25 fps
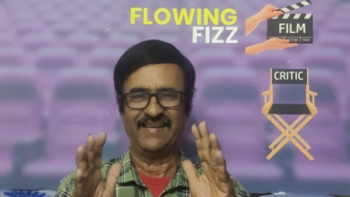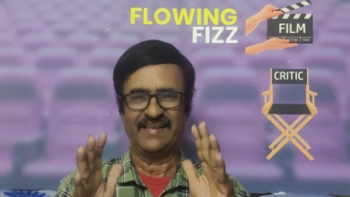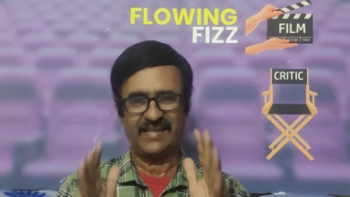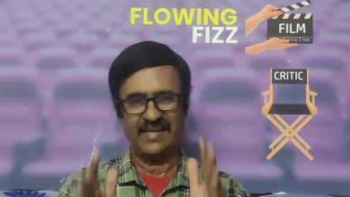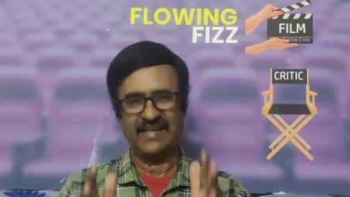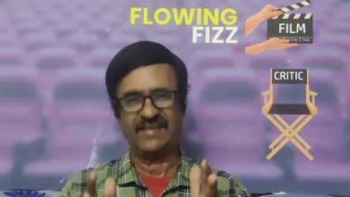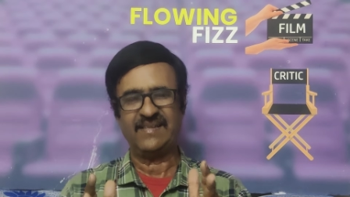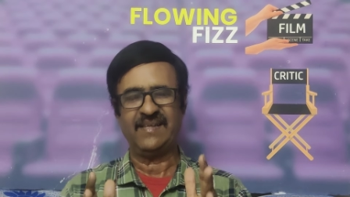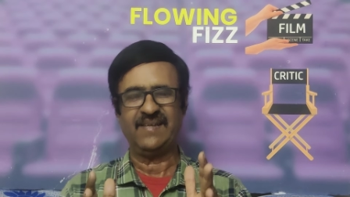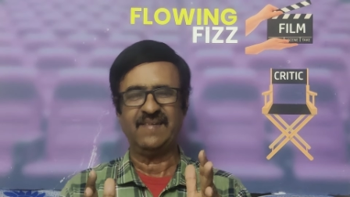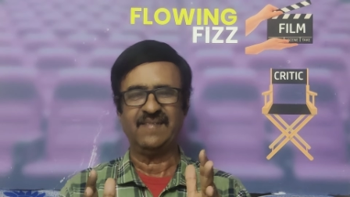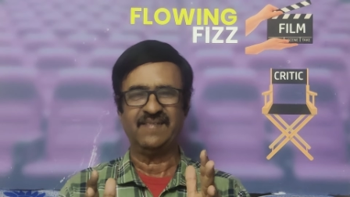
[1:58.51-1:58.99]

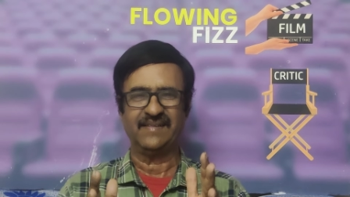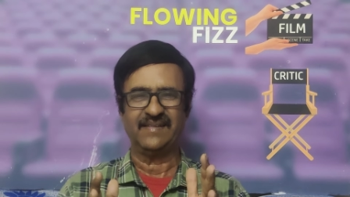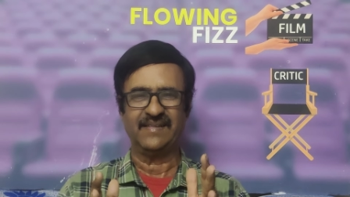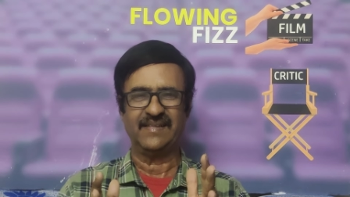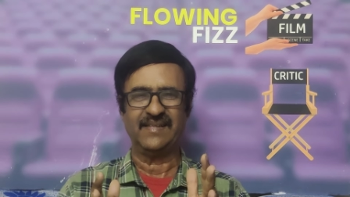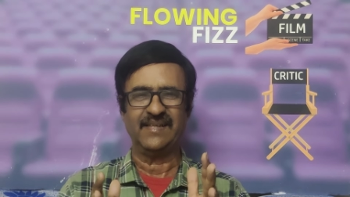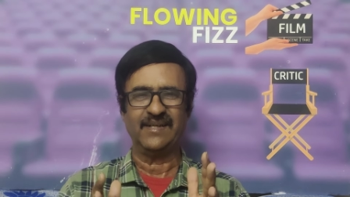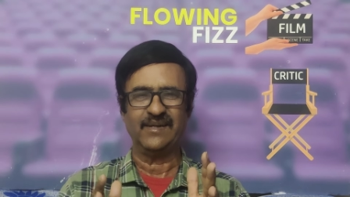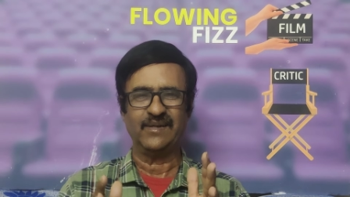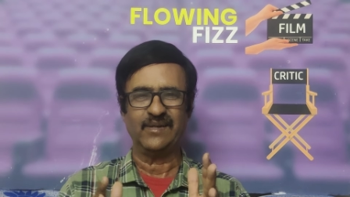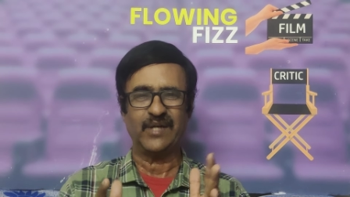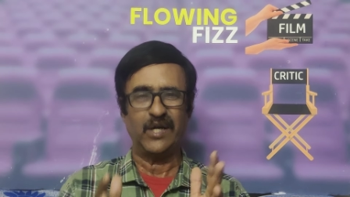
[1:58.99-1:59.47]
கதையை
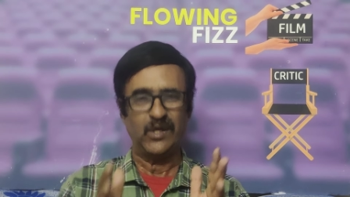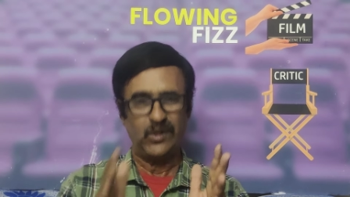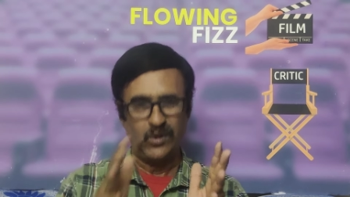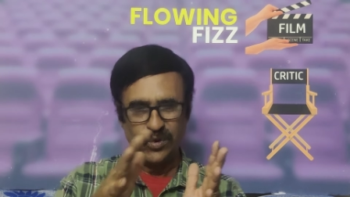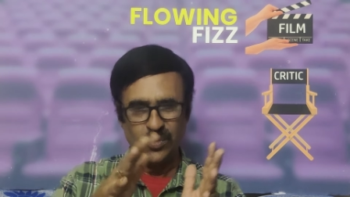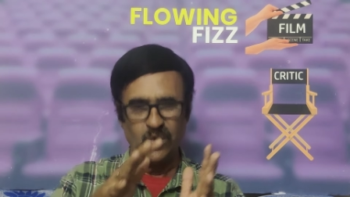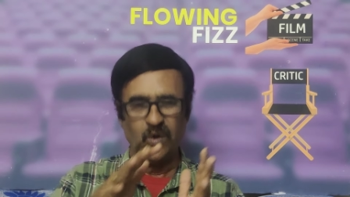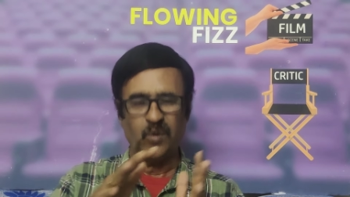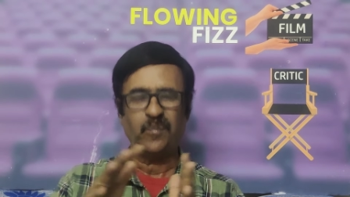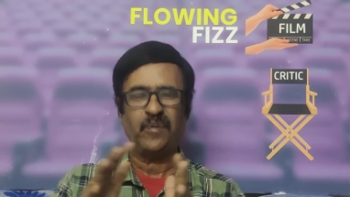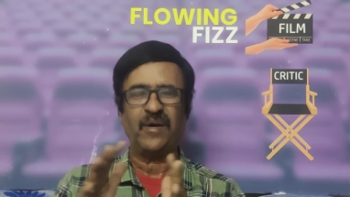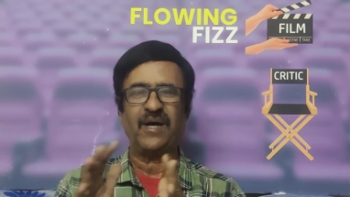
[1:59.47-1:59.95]
வந்து
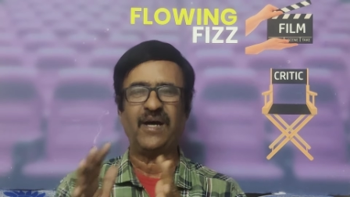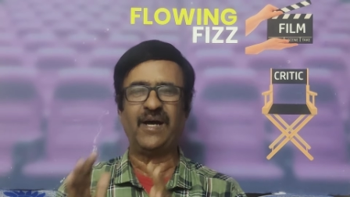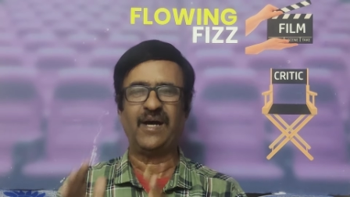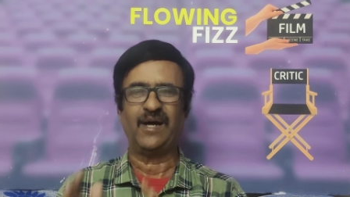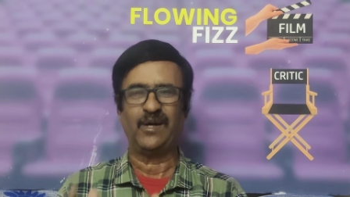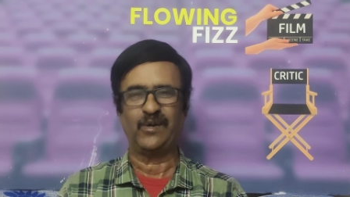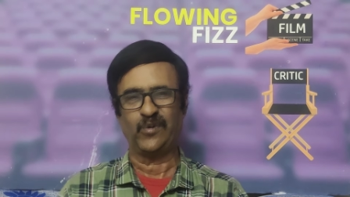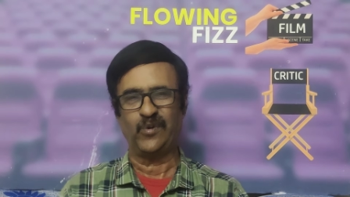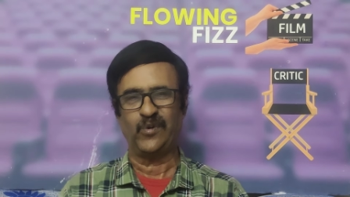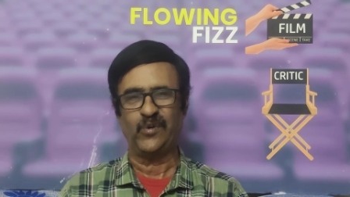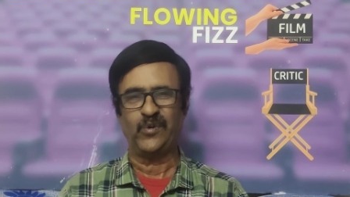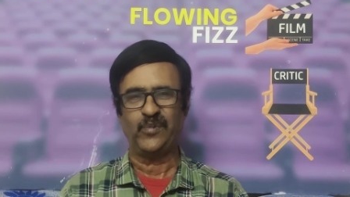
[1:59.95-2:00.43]

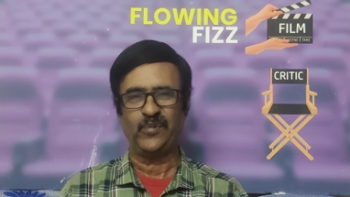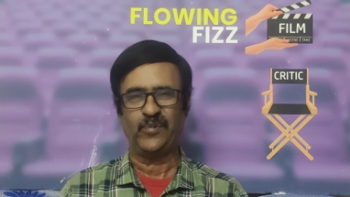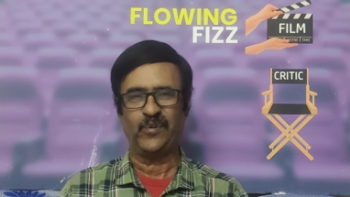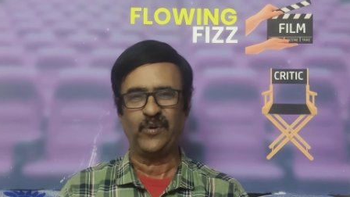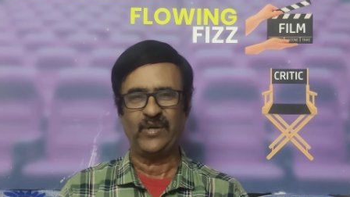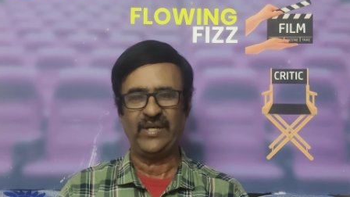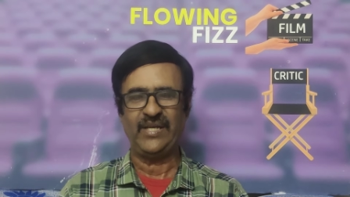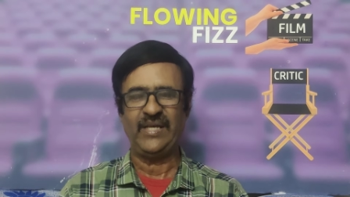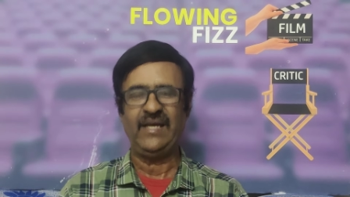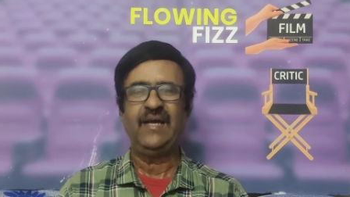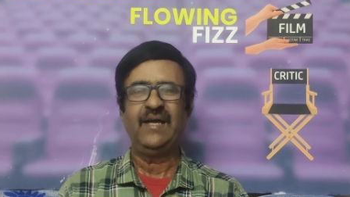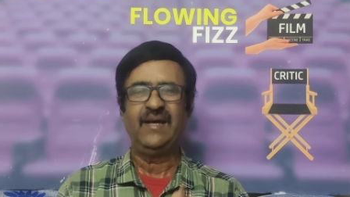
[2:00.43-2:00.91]
கட்டுக்கோப்பாக கொண்டு
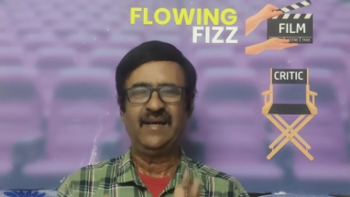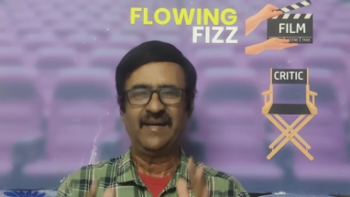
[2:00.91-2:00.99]
போய்